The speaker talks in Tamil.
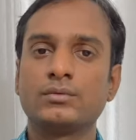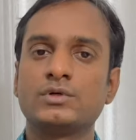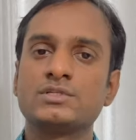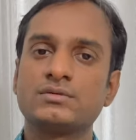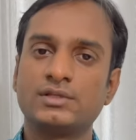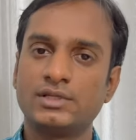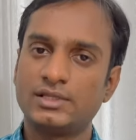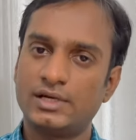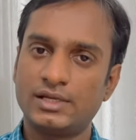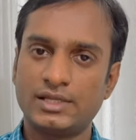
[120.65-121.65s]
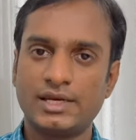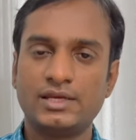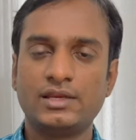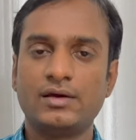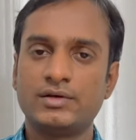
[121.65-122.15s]
ஒன்ஸ் வந்து இந்த ரெண்டு கிரைட்டீரியா
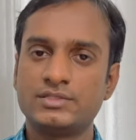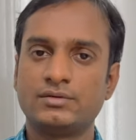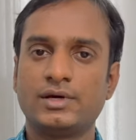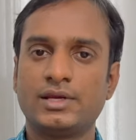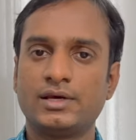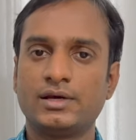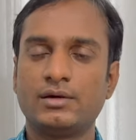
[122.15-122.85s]
வச்சு பாசிட்டிவ் ஆகிட்டாங்க